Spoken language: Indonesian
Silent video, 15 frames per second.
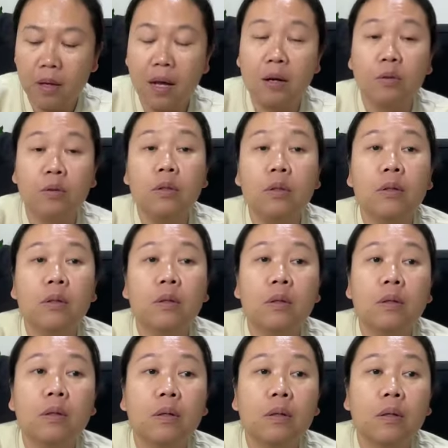Halo.
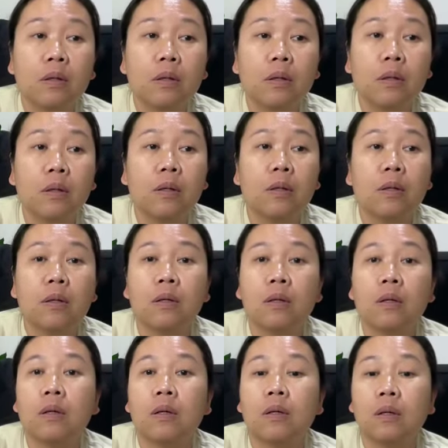
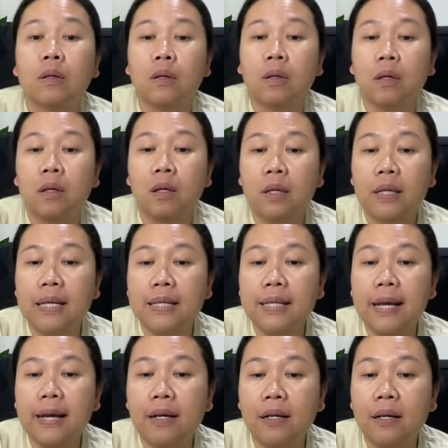Halo. Iya,
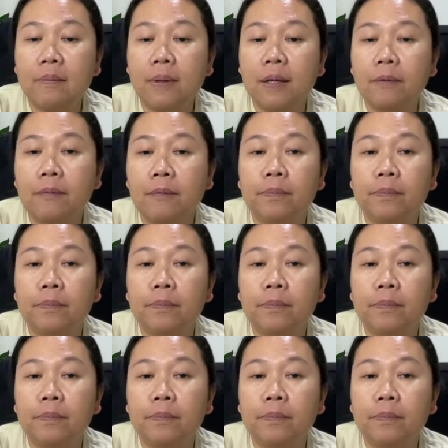sayang. Kenapa?